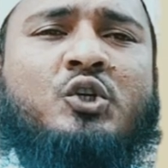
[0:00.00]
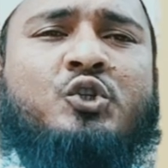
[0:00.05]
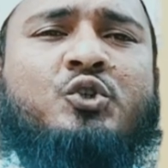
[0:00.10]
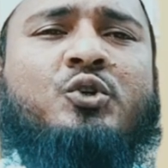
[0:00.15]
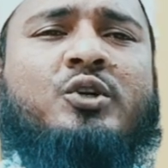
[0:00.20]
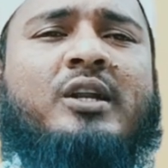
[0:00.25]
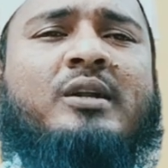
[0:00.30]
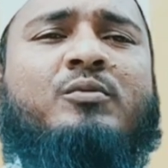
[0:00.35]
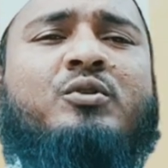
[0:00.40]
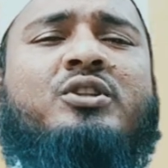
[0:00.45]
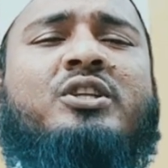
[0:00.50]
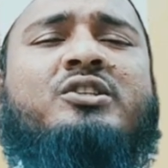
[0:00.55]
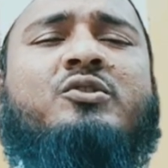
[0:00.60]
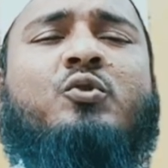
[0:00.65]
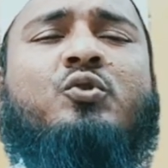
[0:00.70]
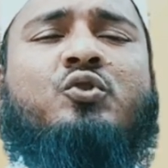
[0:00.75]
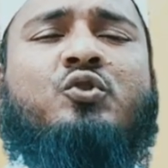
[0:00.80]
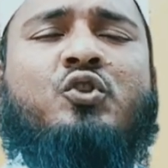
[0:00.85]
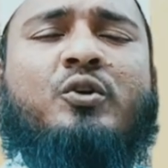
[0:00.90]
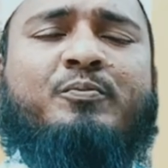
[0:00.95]
শরীরের মধ্যে যে
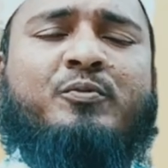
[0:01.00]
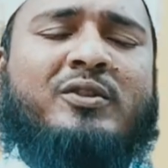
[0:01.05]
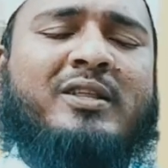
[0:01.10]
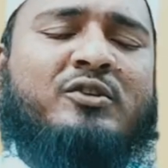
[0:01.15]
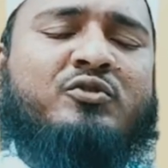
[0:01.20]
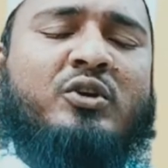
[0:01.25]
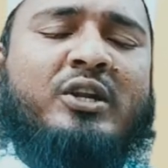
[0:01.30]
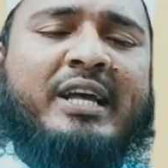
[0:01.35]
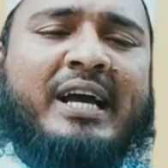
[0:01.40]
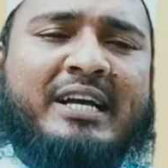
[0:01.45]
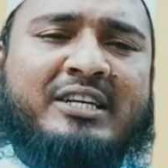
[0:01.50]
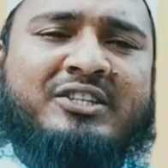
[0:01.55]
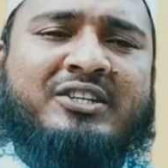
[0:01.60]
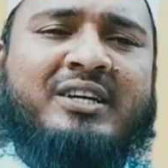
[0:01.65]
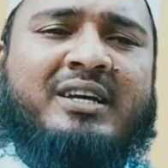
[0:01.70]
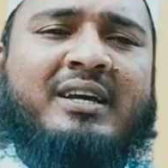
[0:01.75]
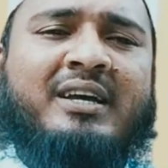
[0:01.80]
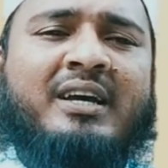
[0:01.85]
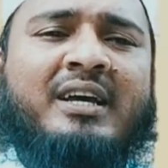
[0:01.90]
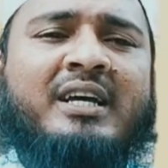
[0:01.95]
উত্তপ্ততা চলে
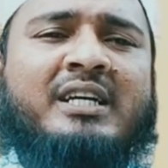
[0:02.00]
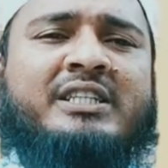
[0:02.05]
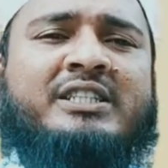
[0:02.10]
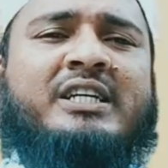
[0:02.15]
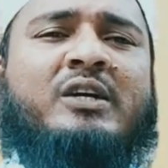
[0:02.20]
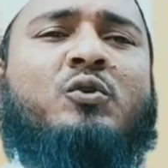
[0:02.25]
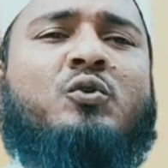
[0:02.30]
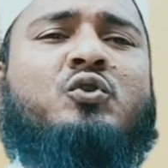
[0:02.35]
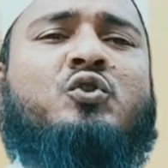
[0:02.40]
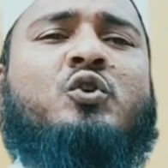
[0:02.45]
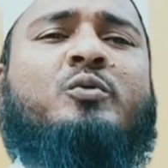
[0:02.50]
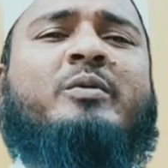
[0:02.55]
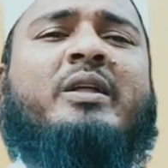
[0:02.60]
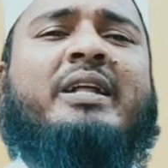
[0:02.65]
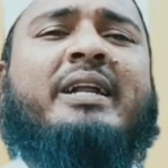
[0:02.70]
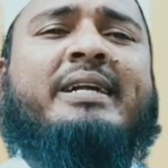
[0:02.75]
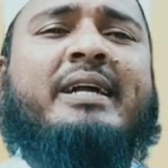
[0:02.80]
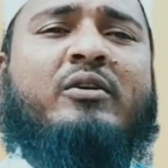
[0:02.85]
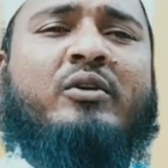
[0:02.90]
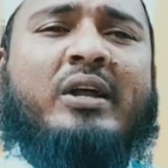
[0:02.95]
আসে সেই
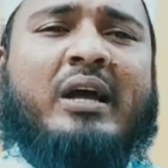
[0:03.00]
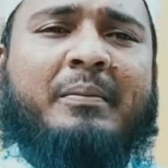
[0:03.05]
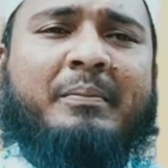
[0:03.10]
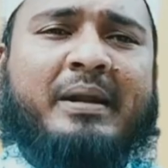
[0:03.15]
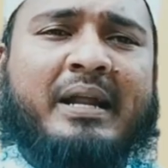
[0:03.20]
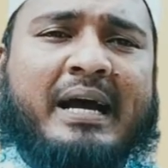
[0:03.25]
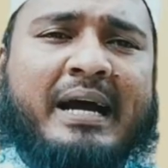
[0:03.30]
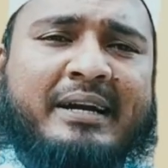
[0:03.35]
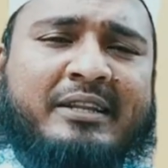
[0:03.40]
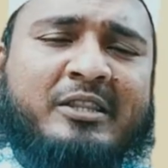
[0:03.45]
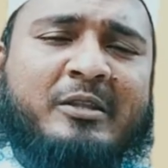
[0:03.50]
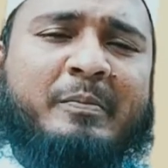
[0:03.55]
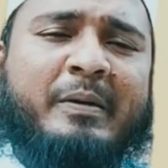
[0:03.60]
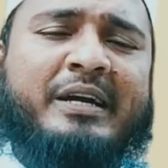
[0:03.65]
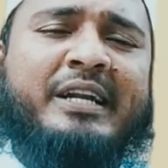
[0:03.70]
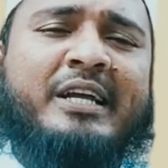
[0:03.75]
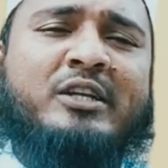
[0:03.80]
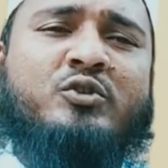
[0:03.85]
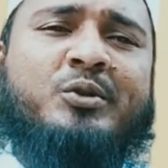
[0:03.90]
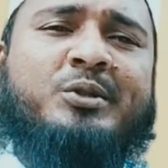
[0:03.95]
উত্তপ্ততার কারণে আমরা হাঁটতে
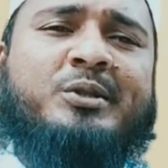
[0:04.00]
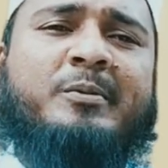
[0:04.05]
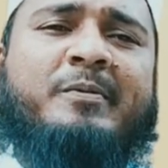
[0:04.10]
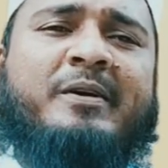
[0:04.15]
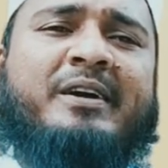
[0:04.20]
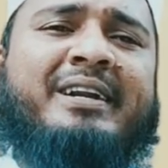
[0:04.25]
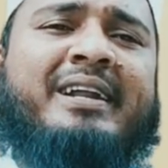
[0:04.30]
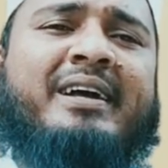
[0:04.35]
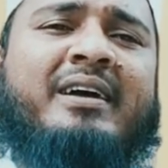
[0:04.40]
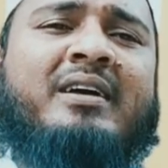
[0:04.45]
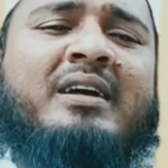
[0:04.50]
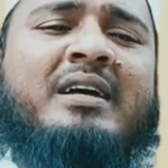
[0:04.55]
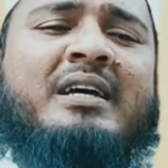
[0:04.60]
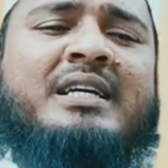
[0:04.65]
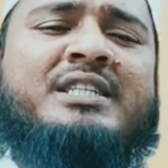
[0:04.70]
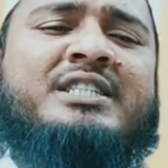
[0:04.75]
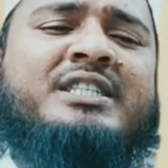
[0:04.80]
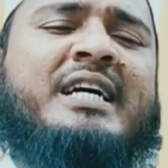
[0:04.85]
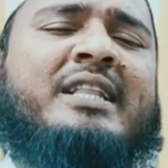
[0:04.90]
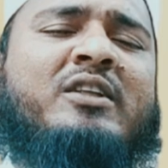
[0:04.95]
পারি না চলতে পারি না
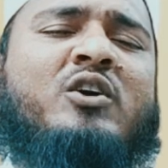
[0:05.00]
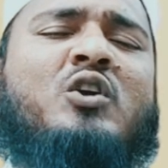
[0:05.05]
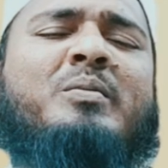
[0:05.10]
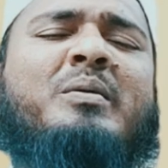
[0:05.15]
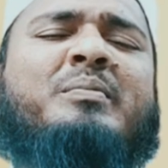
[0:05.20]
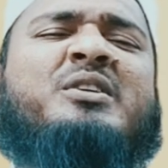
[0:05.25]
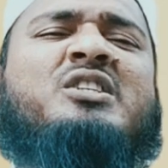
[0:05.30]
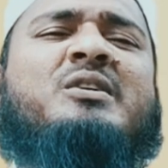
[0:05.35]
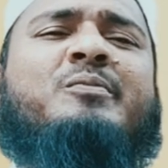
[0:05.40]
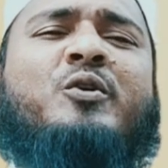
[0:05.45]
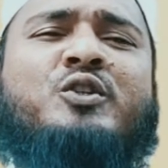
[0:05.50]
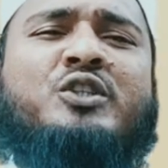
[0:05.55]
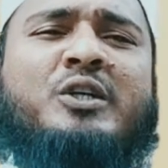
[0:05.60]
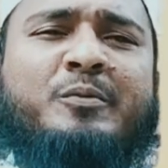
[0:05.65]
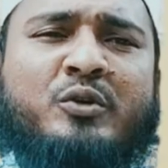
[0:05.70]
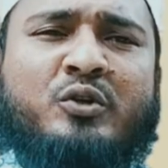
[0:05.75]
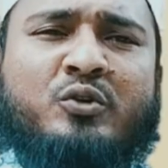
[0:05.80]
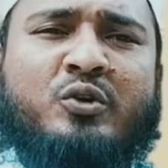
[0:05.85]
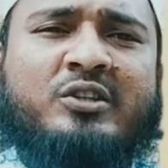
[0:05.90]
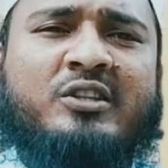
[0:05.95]
সাধারণভাবে
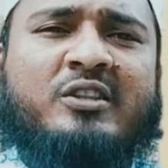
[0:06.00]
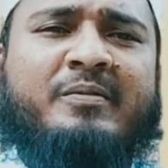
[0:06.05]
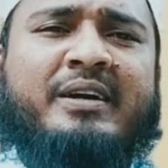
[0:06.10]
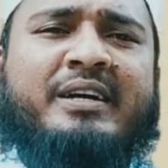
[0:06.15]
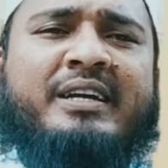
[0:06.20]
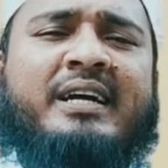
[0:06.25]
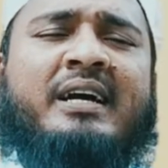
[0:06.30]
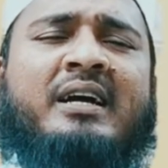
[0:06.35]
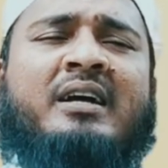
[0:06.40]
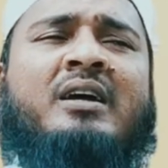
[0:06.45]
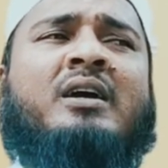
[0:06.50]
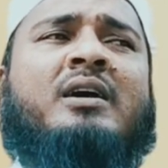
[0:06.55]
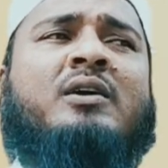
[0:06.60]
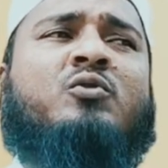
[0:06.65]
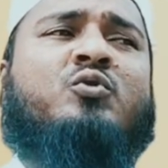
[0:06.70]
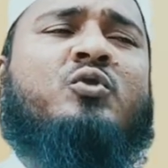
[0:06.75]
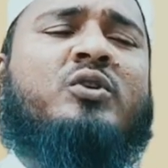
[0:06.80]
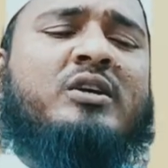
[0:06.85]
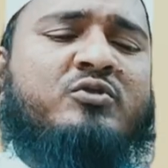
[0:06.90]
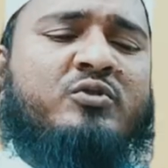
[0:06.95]
জীবনযাপন করতে পারি না
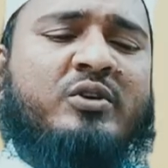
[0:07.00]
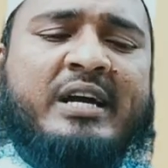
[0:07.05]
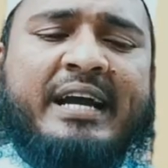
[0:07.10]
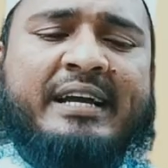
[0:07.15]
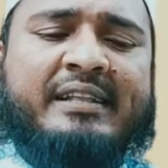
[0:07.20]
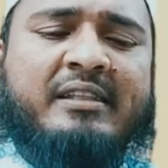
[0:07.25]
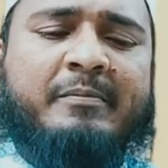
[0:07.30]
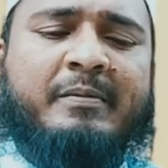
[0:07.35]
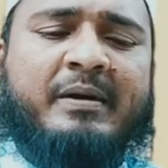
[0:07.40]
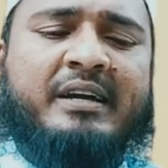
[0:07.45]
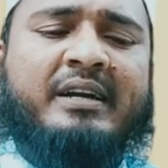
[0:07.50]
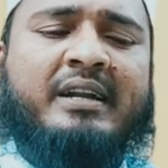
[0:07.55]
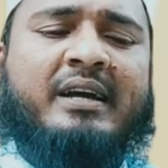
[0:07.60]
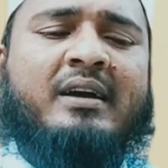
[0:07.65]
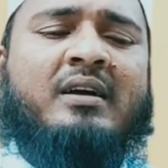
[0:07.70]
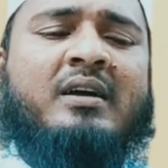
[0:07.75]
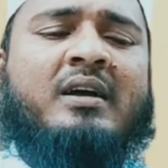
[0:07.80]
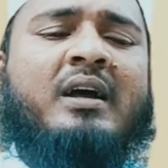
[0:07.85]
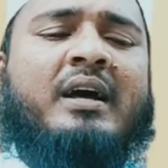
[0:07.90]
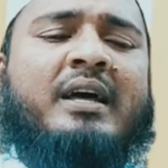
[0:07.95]
কোনো কিছু খাইতে পারি না
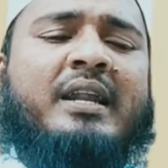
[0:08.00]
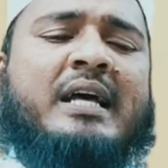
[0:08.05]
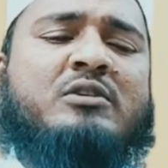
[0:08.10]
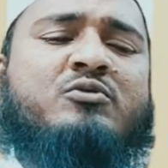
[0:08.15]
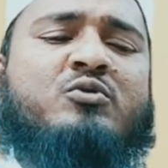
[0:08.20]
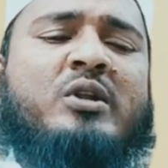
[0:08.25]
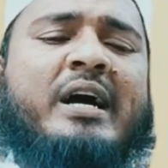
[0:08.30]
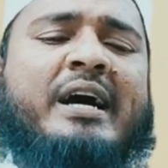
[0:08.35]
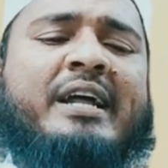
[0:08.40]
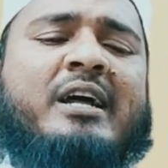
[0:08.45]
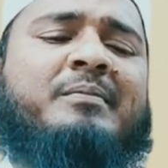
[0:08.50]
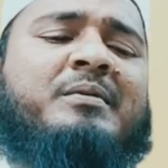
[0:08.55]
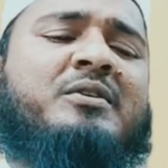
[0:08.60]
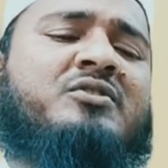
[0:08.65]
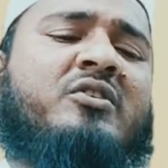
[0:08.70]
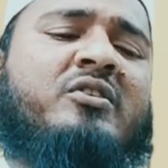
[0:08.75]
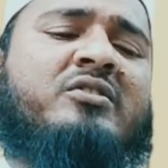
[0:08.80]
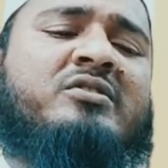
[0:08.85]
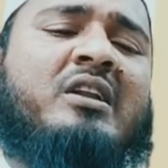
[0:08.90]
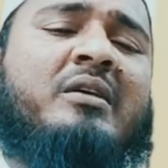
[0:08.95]
রাসুল আরবি
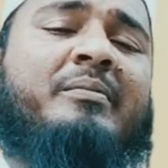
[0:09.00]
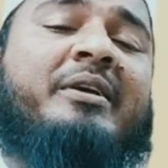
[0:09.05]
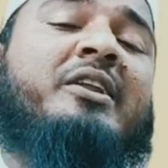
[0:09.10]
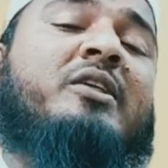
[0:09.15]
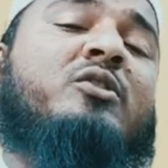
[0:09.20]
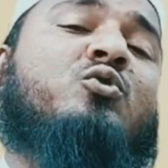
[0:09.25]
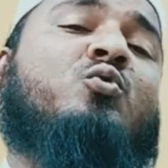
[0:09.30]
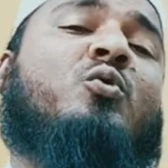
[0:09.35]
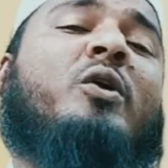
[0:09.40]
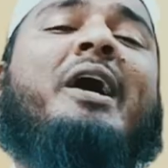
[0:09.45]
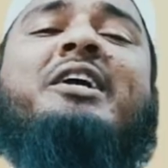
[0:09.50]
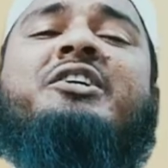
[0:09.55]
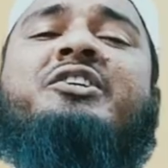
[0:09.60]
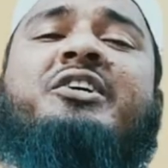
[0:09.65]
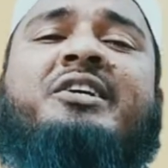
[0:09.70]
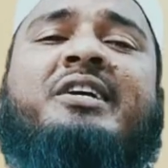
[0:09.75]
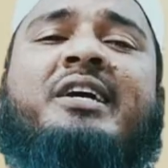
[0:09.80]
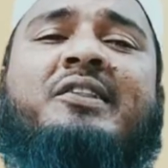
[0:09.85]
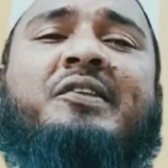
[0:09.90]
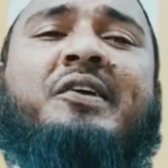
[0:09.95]
সাল্লাহ সাল্লাম একটি দোয়া
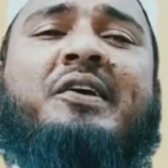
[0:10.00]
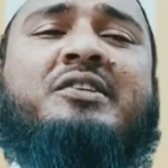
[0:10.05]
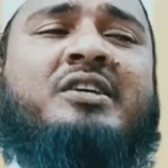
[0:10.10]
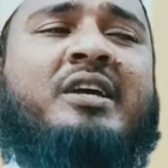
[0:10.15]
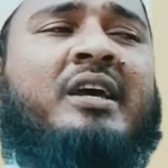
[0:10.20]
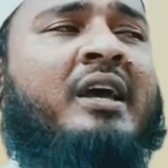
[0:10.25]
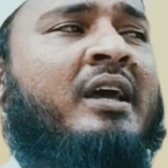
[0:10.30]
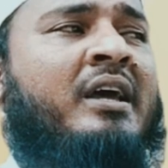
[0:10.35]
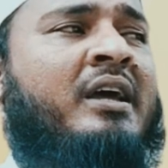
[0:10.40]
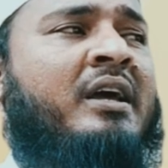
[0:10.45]
শিক্ষা দিয়েছে